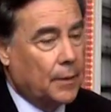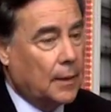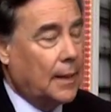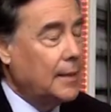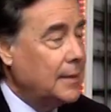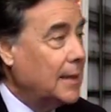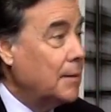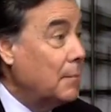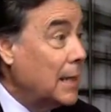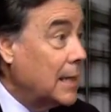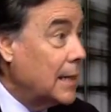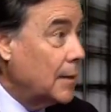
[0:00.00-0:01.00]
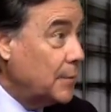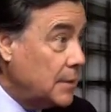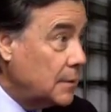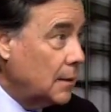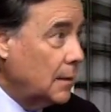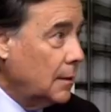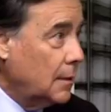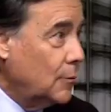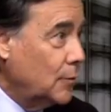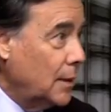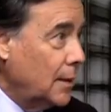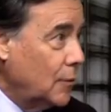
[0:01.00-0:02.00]
Nadie llega en manga de camisa a
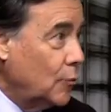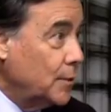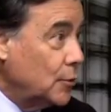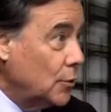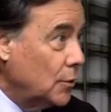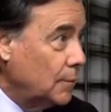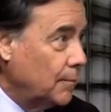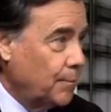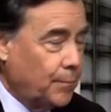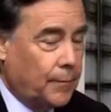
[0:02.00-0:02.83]
una comisión.